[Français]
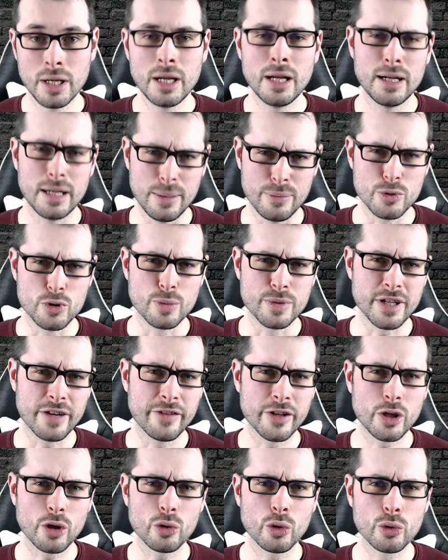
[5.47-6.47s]
Les plus
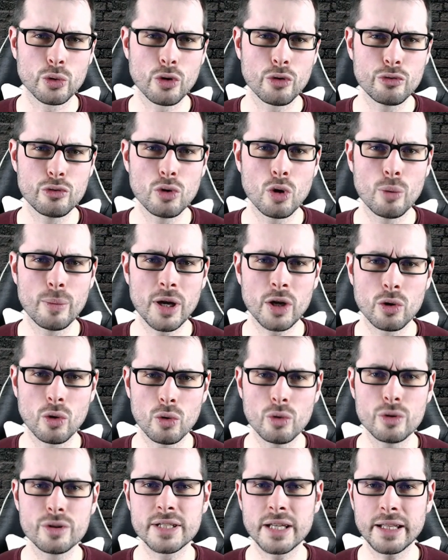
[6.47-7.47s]
observateurs d'entre vous
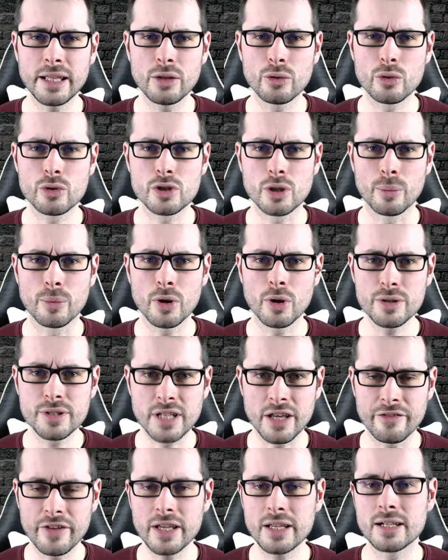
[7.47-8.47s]
remarqueront une certaine ressemblance
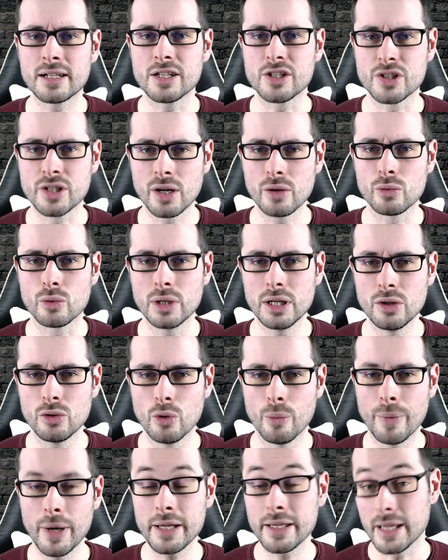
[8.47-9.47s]
avec les géants de l'île
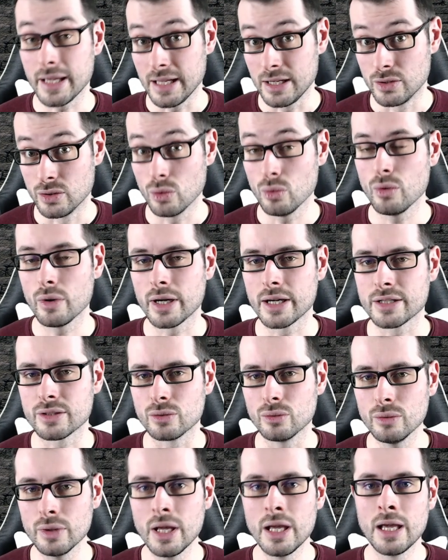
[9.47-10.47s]
de Pâques et ils auront
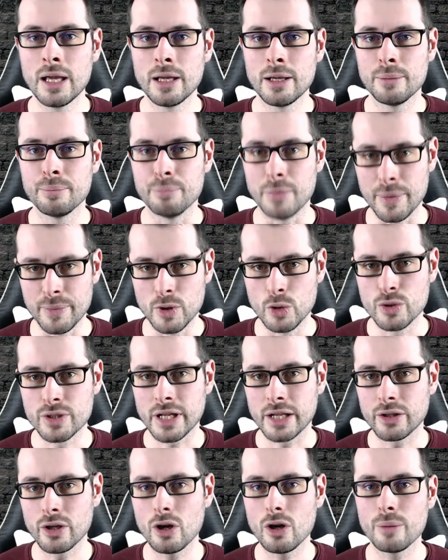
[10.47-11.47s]
raison. Même
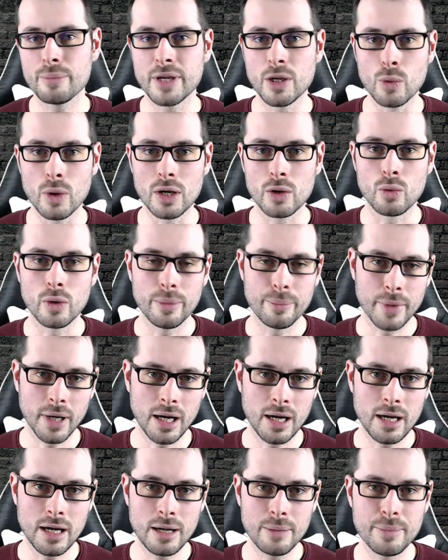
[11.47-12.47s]
illustrateur, Miguel
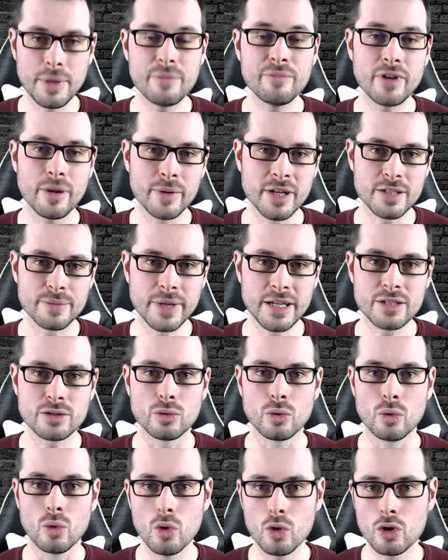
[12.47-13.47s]
Coimbra, même Fabrice
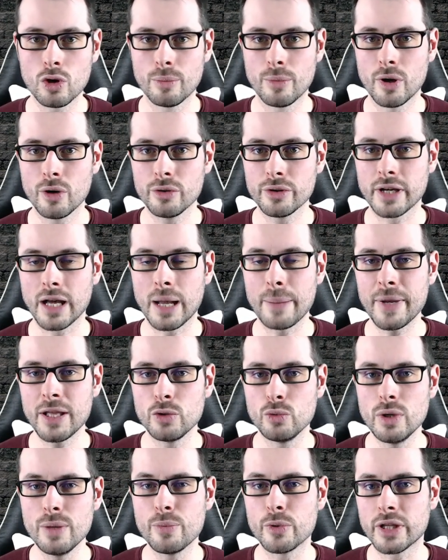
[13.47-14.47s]
Bresson aux commandes, Rapa
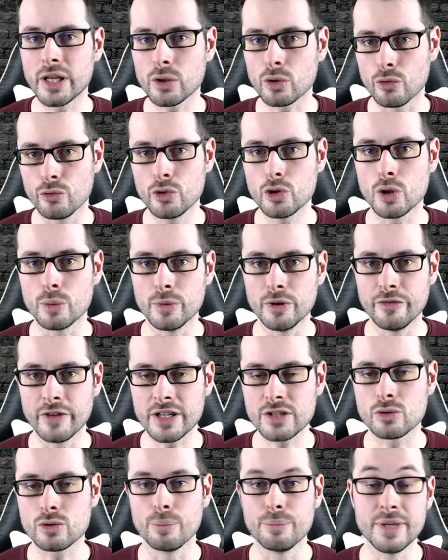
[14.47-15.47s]
Nui peut être vu comme une
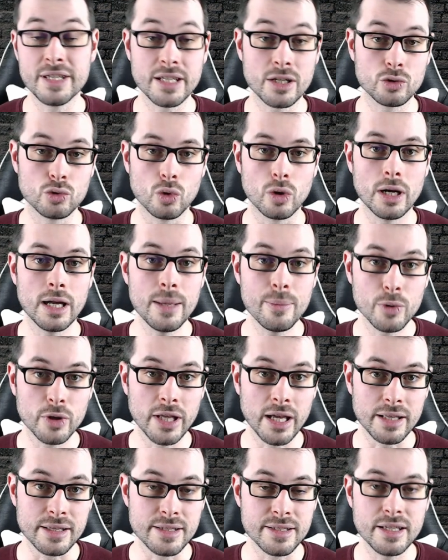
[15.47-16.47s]
version mise à jour et
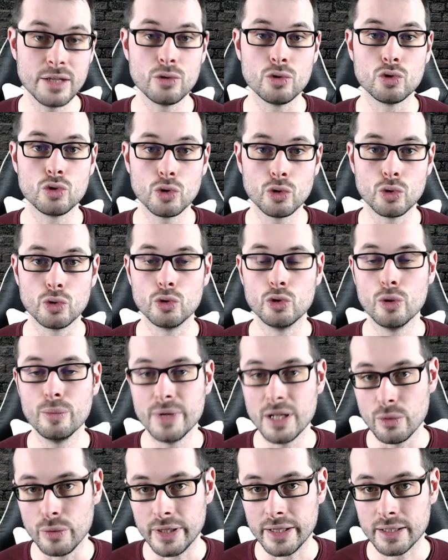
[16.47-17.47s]
modernisée du jeu de
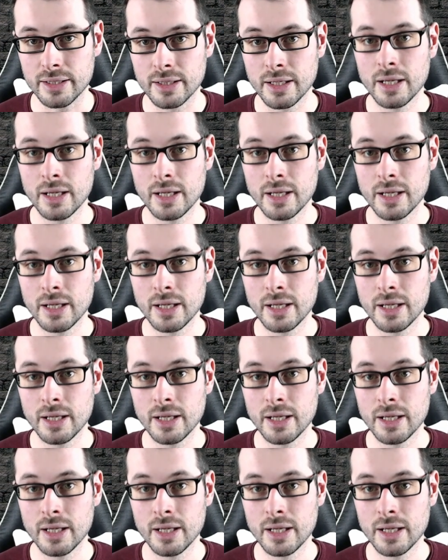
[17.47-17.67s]
2008.